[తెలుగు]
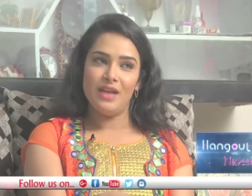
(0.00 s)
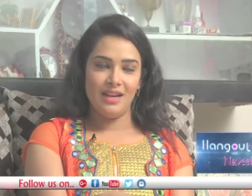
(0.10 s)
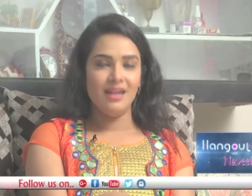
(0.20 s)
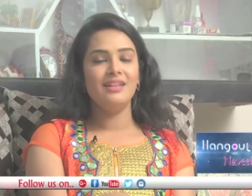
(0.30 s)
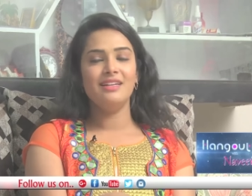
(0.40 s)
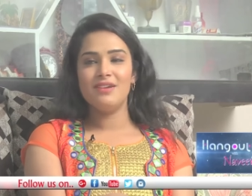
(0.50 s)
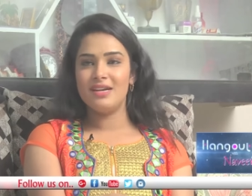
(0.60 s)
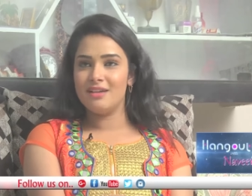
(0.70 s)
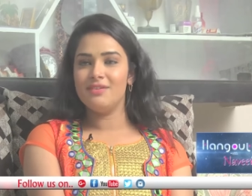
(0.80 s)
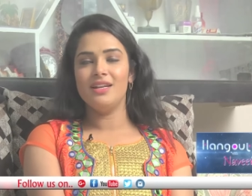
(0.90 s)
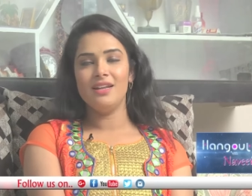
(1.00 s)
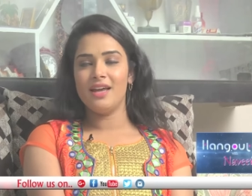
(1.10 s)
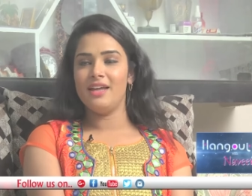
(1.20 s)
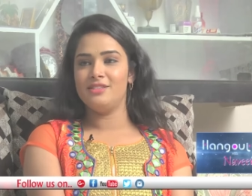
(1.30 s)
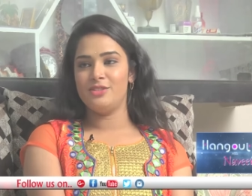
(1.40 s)
అలాంటి వాటి వల్ల
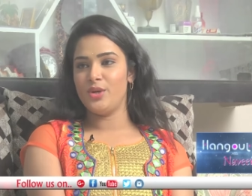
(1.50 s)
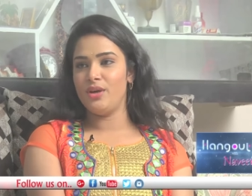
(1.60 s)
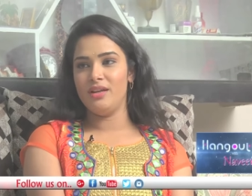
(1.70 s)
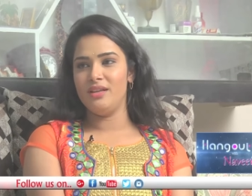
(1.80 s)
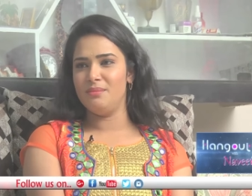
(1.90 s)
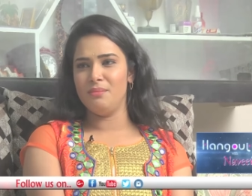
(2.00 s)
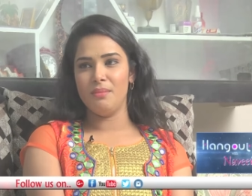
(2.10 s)
నాకు హెడ్ స్ట్రాంగ్ అనే